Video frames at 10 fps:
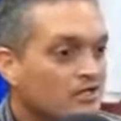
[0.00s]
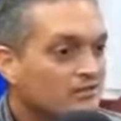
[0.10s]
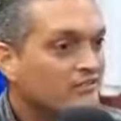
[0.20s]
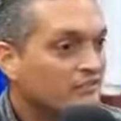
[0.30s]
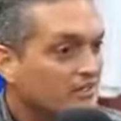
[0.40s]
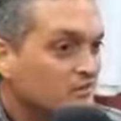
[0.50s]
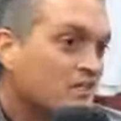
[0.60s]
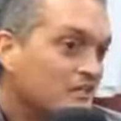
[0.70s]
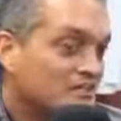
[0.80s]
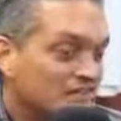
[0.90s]
se,
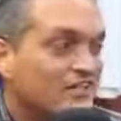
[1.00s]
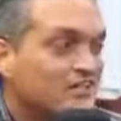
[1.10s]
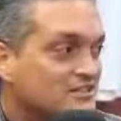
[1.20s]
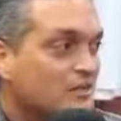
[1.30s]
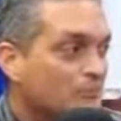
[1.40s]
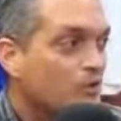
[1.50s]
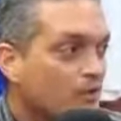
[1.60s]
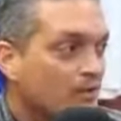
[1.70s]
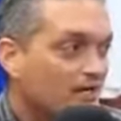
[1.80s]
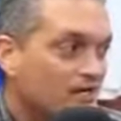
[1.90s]
enfatiza un
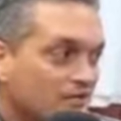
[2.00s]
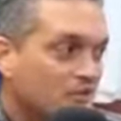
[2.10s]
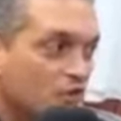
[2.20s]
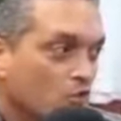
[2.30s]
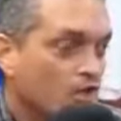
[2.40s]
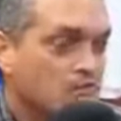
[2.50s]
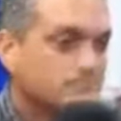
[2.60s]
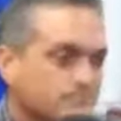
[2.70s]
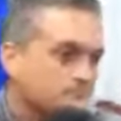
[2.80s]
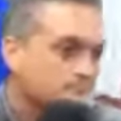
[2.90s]
poco más que el individual. Pues